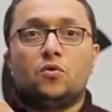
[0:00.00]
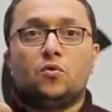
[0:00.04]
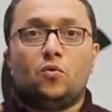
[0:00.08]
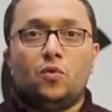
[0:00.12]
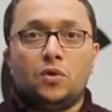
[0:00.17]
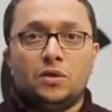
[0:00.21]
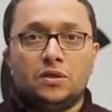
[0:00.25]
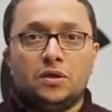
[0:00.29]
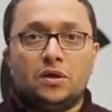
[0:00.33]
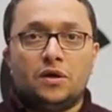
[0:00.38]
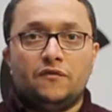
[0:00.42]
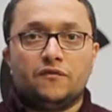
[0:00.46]

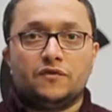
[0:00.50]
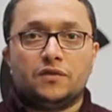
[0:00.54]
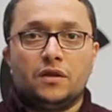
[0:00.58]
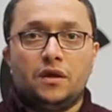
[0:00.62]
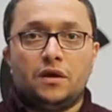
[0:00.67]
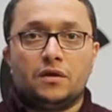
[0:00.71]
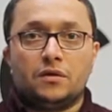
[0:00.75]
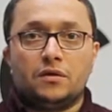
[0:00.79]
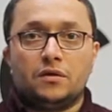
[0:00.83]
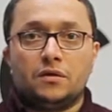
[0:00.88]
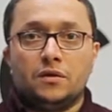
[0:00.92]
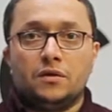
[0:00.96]
وادي خفض
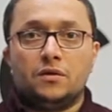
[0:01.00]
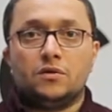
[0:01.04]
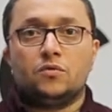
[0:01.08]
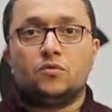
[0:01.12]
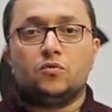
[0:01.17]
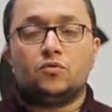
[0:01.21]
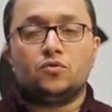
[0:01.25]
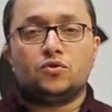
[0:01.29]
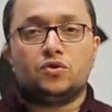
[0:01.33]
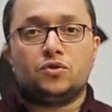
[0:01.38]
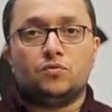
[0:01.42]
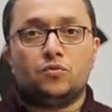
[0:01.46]
الحراره
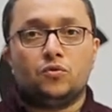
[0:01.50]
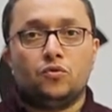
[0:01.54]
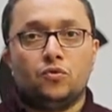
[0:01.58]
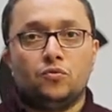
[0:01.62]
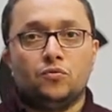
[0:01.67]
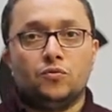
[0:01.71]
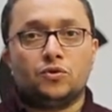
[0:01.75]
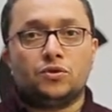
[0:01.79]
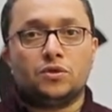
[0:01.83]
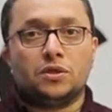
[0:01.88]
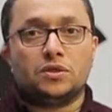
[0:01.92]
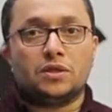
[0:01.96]
وسيبه
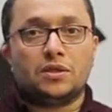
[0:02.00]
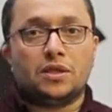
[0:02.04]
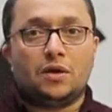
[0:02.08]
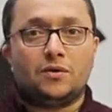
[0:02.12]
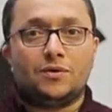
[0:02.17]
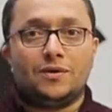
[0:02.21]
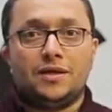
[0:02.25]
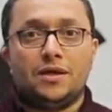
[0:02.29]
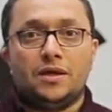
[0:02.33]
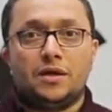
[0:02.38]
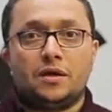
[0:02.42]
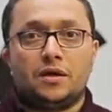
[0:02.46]
يقوم ويتنطط
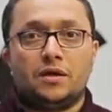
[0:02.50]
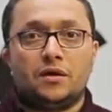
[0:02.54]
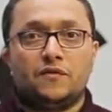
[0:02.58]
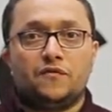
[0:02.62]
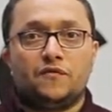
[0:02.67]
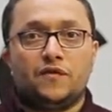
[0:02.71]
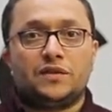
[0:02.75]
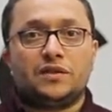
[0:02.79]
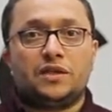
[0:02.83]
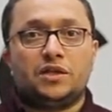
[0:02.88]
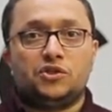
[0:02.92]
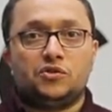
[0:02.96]
حواليك
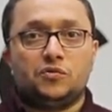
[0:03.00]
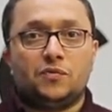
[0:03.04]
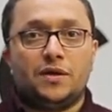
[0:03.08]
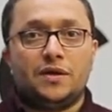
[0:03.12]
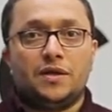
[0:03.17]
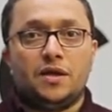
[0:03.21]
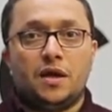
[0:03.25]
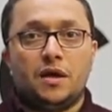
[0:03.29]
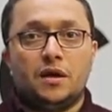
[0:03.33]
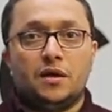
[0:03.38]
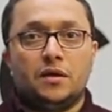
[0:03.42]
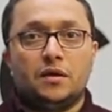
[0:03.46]
فتح
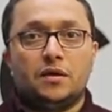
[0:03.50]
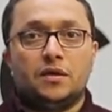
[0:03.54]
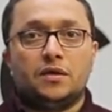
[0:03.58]
شويه